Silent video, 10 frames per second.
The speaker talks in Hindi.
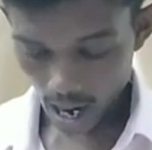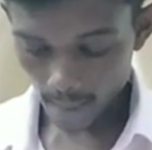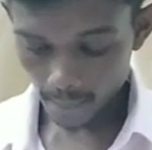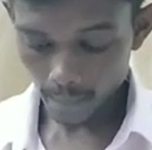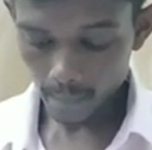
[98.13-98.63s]

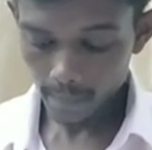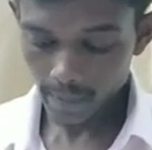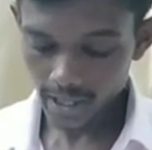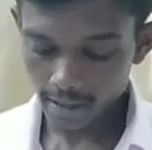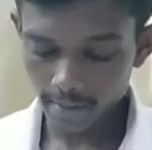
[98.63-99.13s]
आप
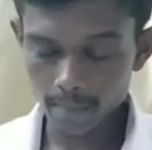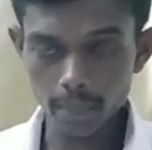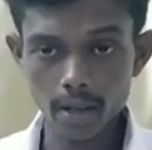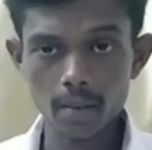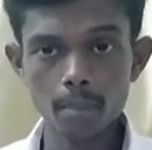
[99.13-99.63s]
टीवी
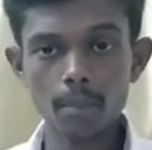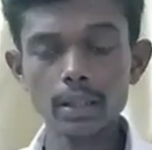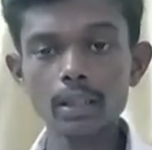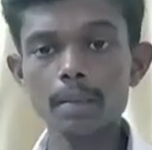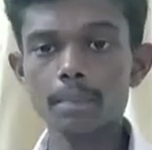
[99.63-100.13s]
पर
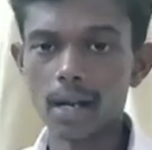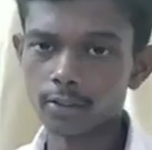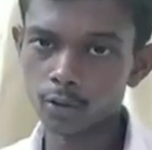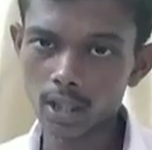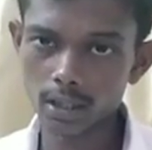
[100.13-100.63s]
मन की बात
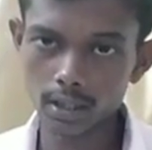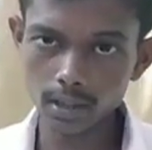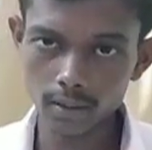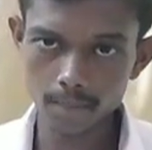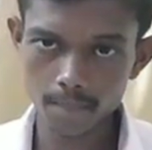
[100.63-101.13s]
सुनाते
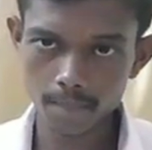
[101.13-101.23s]
हैं